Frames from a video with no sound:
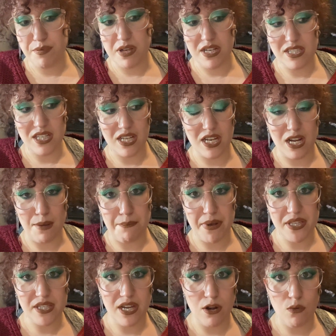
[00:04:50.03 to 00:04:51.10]
Puis là, c'est qu'il est
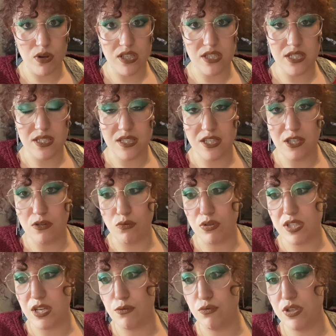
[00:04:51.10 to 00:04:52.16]
pas très loin d'ici,
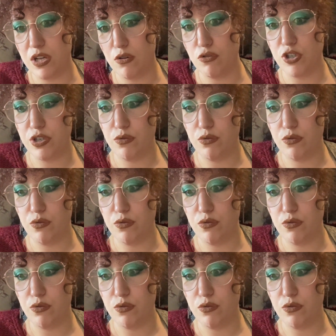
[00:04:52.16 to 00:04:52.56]
donc ça nous a rangé